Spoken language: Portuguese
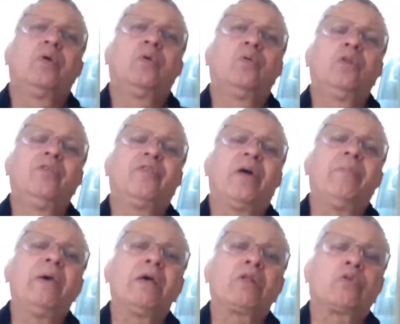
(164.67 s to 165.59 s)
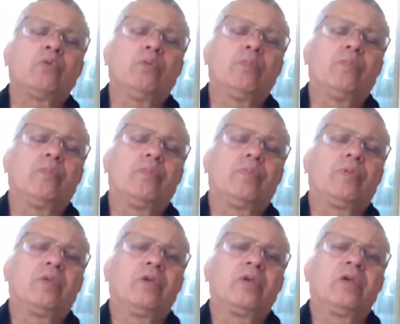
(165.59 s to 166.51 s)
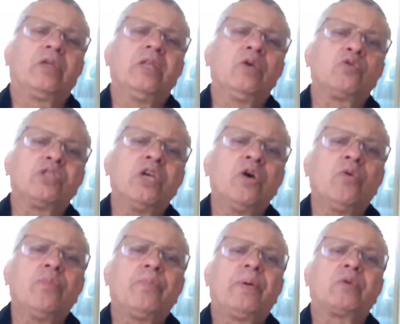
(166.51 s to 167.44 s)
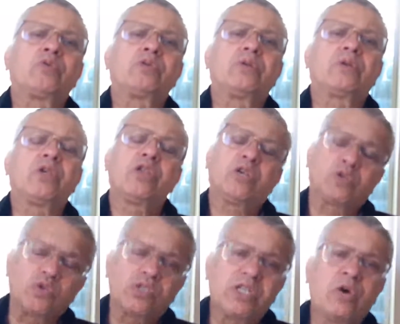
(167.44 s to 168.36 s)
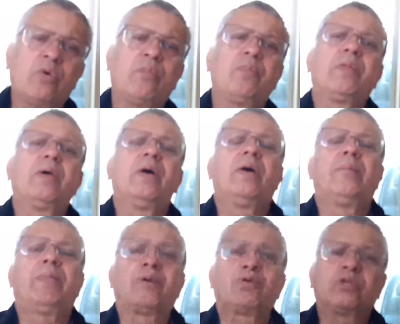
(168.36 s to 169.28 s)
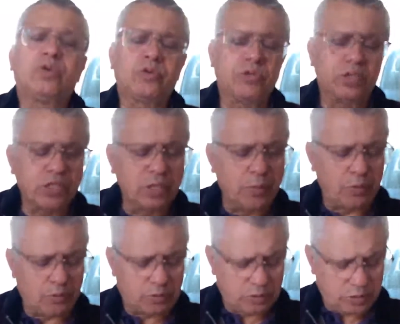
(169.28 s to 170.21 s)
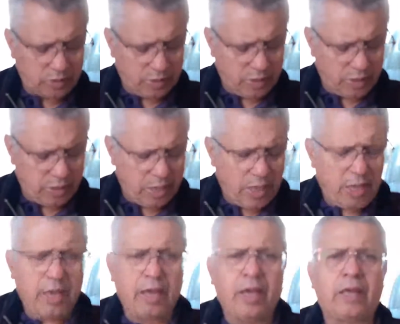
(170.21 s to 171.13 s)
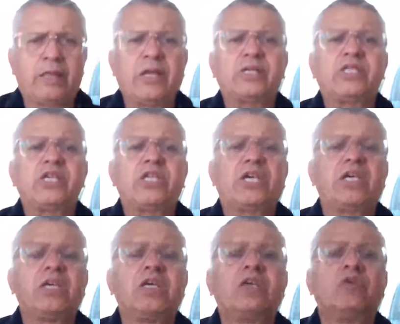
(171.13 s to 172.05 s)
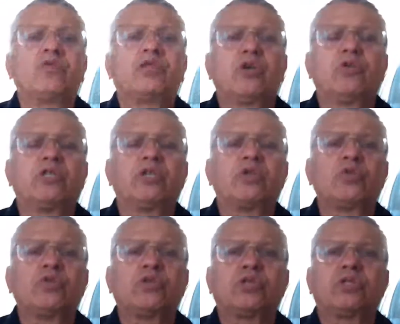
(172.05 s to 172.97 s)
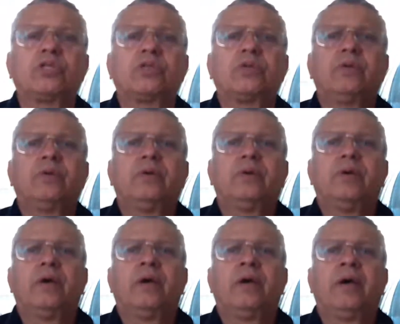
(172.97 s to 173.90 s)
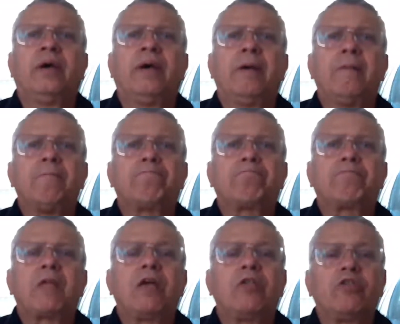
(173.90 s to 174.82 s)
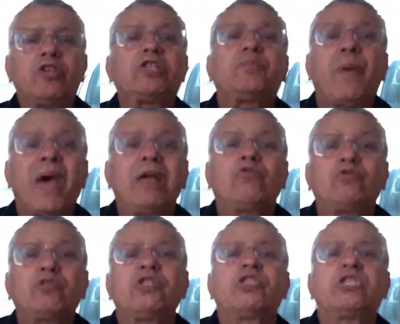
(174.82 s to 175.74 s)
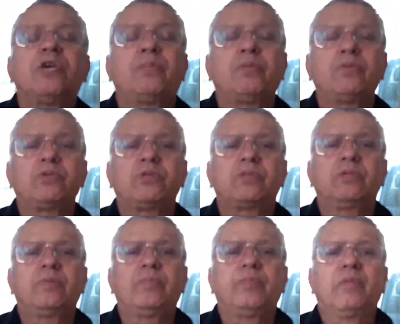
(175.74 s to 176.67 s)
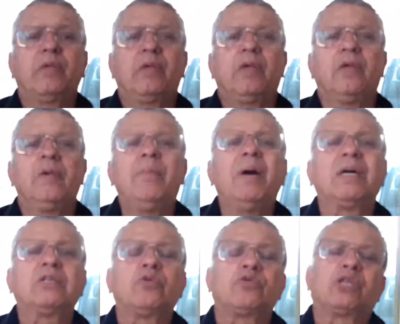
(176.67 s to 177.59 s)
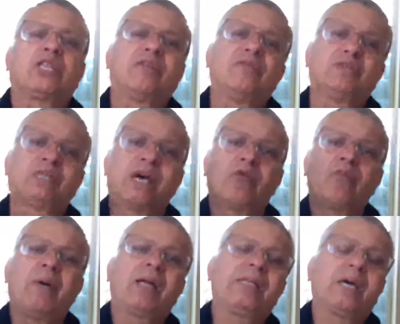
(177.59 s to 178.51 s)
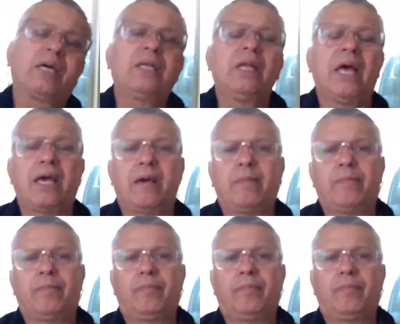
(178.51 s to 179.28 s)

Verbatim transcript: o livramento que Deus deu para os, que Jesus deu para os seus discípulos. É interessante aqui que o Senhor Jesus é, despede os discípulos e manda-os atravessar o mar da Galileia.